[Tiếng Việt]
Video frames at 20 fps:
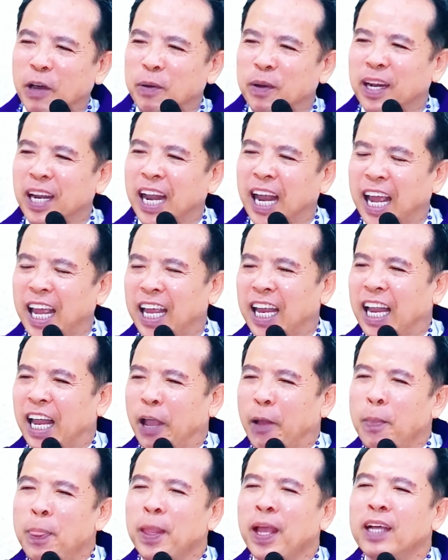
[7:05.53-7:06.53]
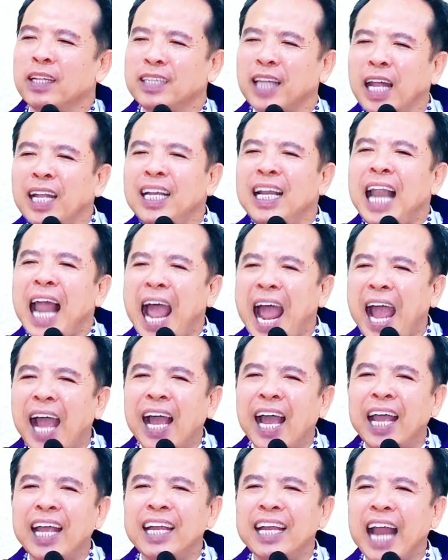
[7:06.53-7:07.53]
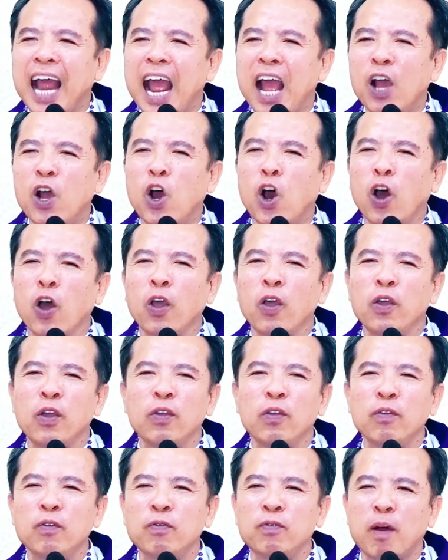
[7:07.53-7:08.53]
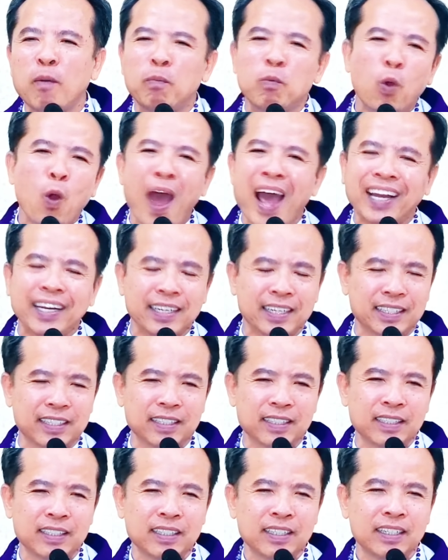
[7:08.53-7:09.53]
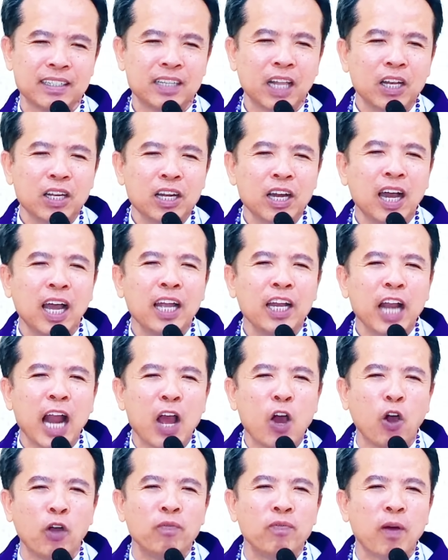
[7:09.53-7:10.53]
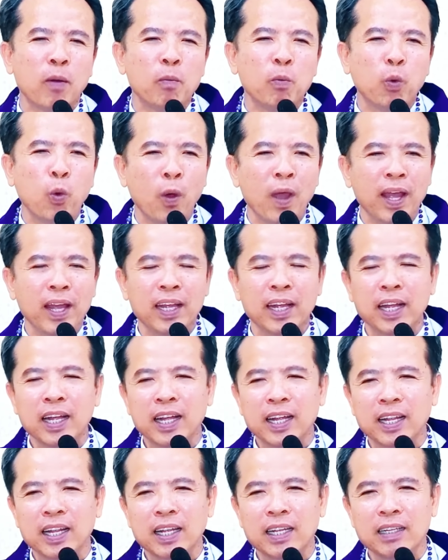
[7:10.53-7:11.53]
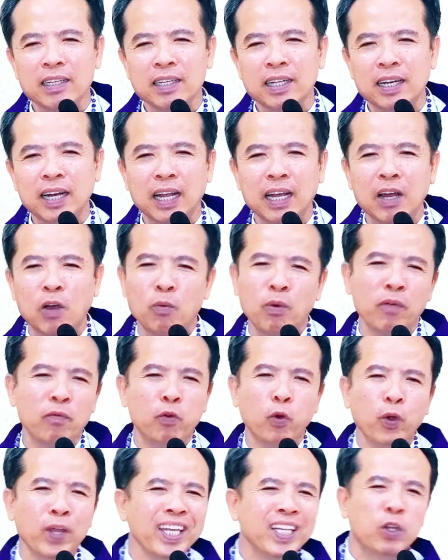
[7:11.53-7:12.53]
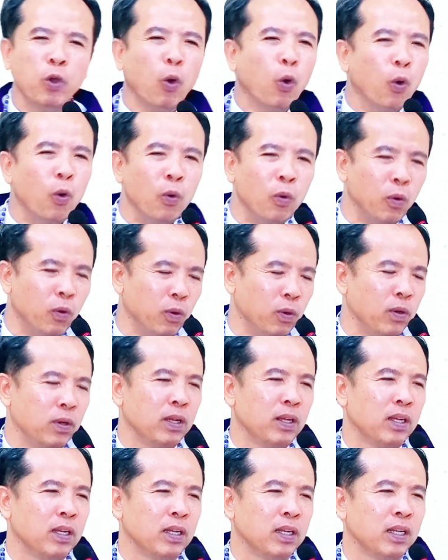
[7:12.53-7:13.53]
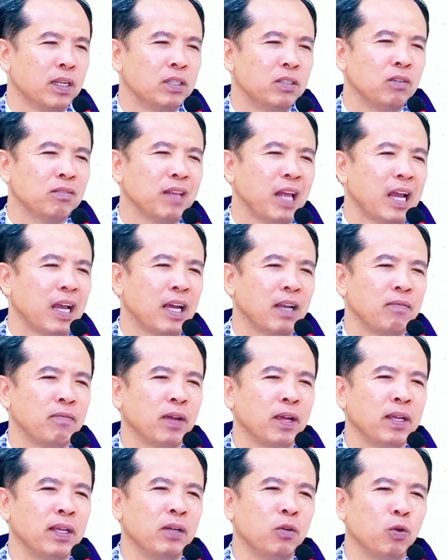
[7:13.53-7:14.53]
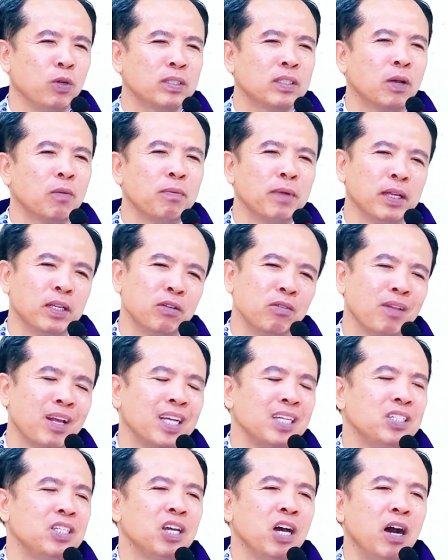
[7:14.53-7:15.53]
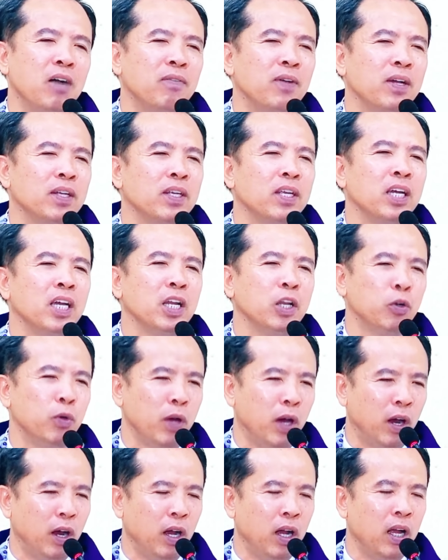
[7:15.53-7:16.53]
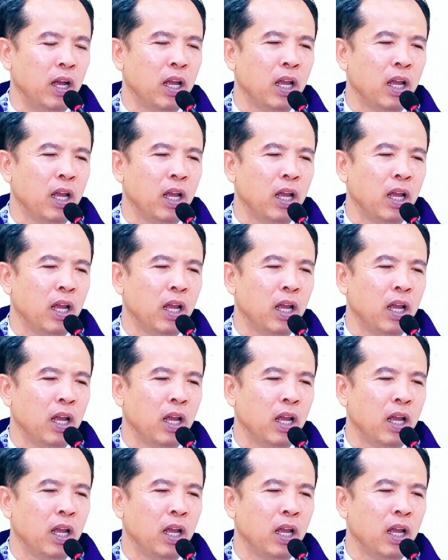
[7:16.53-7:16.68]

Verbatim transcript: câu rất hay là tân lang hãy ra khỏi phòng loan, tân nương hãy ra khỏi phòng quê, Đấy, tức là không có vui thú. Chúng ta cần phải cuộc sống này chúng ta cứ dựa vào những cái điều đó